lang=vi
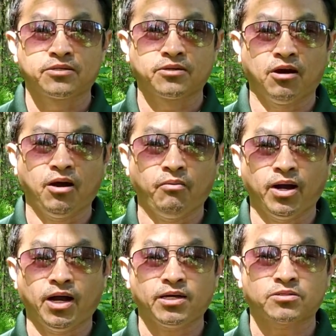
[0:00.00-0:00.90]
cho
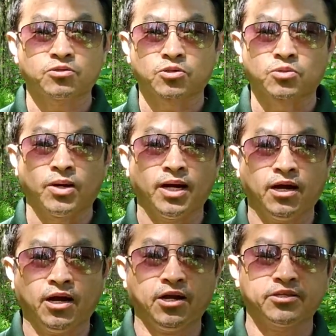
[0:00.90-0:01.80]
và trộn
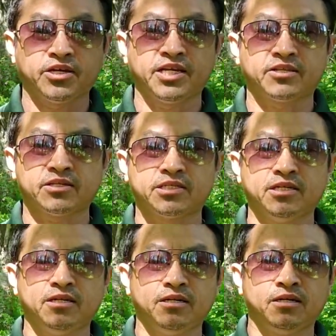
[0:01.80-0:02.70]
chúa cho nhẹ cho xí
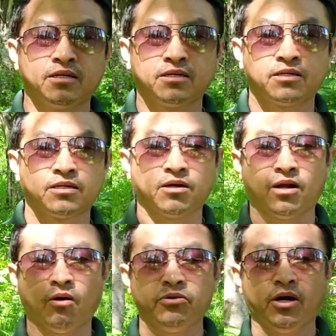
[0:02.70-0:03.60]
lâu
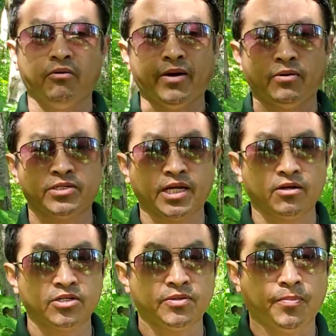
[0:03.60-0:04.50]
lâu nhau không qua hỗ trợ
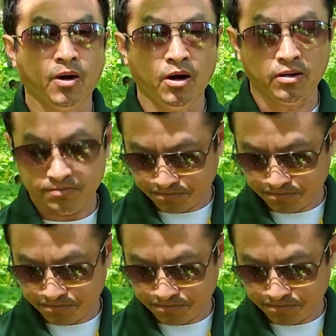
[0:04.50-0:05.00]
lâu chỉ bỏ